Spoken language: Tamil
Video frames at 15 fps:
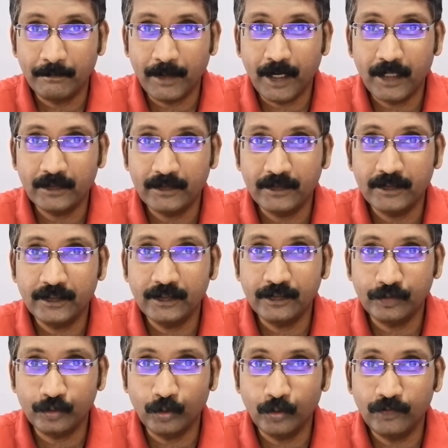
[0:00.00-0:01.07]
பார்த்து
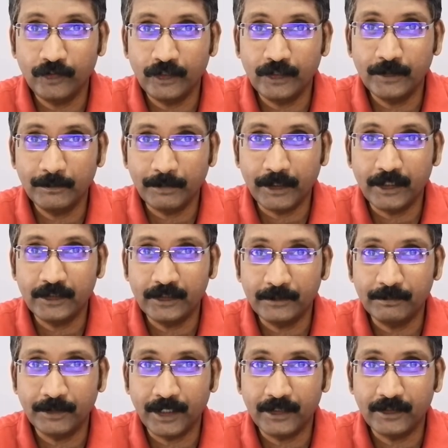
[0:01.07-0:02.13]
யோசித்து படித்து
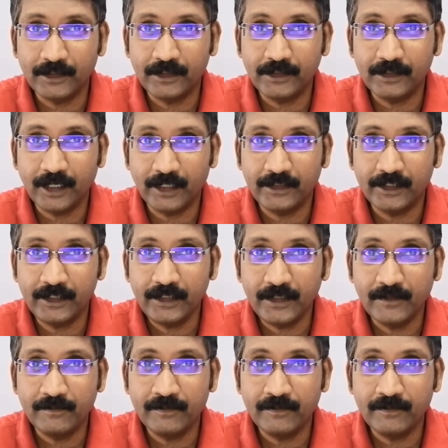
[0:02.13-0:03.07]
பார்த்து அதை